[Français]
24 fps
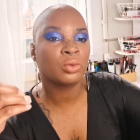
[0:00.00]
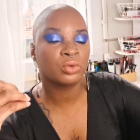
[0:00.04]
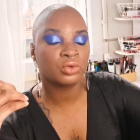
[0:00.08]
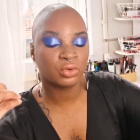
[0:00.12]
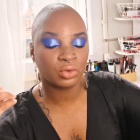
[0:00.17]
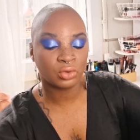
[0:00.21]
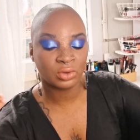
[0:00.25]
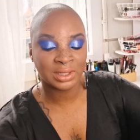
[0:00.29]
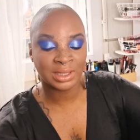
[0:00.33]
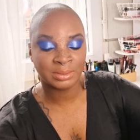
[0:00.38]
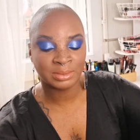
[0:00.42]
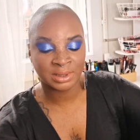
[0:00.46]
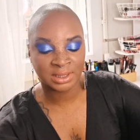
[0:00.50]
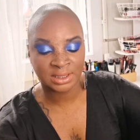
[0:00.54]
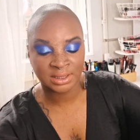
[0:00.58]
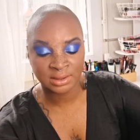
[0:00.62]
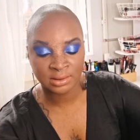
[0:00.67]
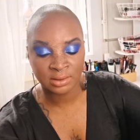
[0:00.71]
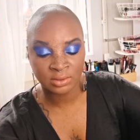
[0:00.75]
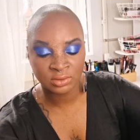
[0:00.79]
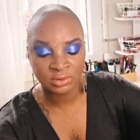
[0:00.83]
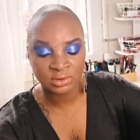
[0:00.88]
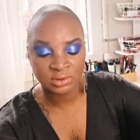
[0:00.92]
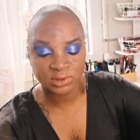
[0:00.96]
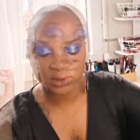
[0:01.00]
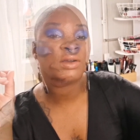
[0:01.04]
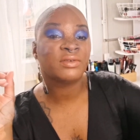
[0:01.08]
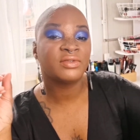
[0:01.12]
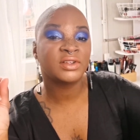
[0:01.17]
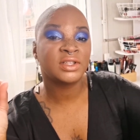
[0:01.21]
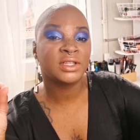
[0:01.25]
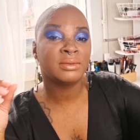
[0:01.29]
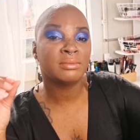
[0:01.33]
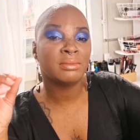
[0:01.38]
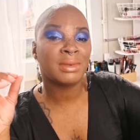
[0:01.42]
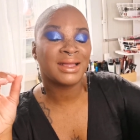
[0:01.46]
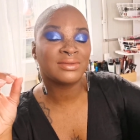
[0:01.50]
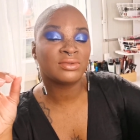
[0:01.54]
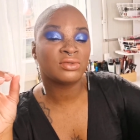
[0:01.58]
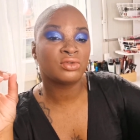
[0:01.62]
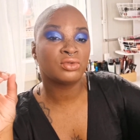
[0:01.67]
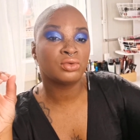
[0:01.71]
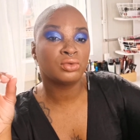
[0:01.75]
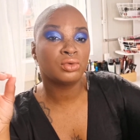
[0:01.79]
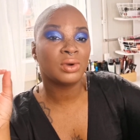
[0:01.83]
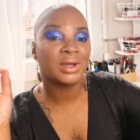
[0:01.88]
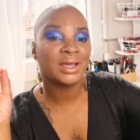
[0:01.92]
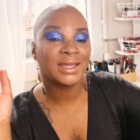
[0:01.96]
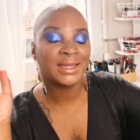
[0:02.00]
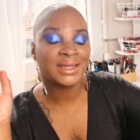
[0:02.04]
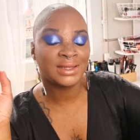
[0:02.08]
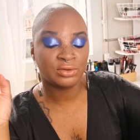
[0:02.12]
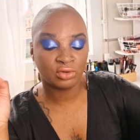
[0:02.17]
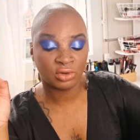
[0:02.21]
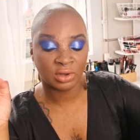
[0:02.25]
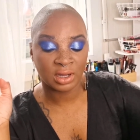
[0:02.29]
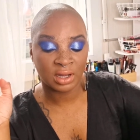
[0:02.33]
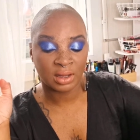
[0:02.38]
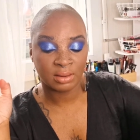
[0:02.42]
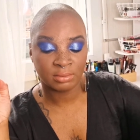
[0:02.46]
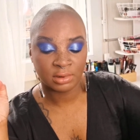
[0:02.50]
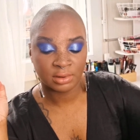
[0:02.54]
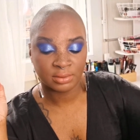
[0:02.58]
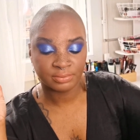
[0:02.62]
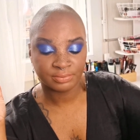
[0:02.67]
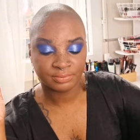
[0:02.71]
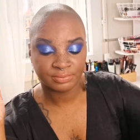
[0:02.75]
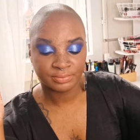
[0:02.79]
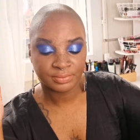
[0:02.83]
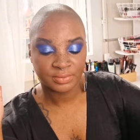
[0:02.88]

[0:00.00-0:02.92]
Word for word: contrôlent la brillance pour un fini mat doux et durable.